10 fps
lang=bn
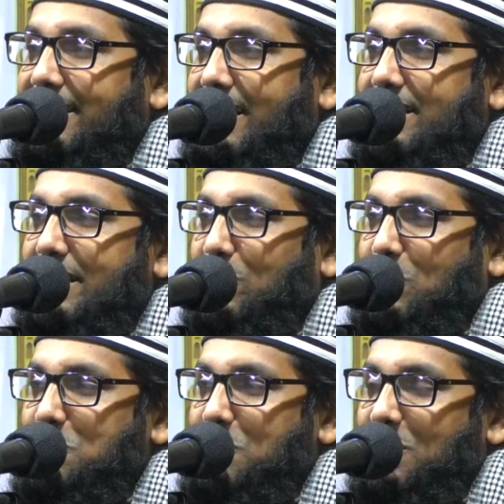ডাইরেক্ট
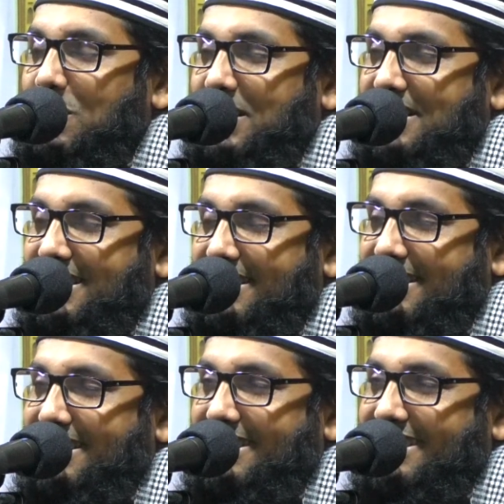কবুল হয়ে
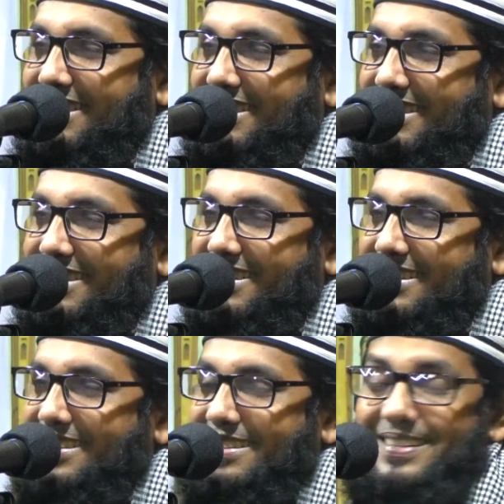
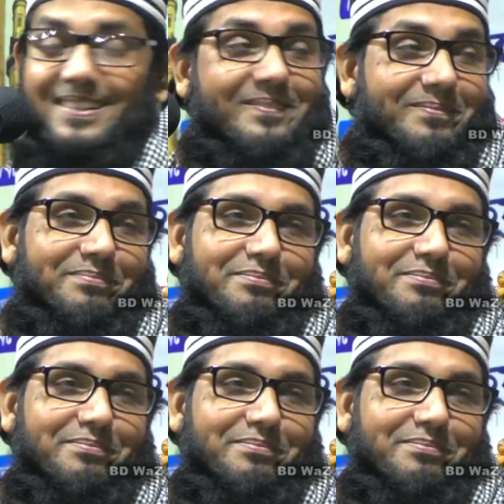যায়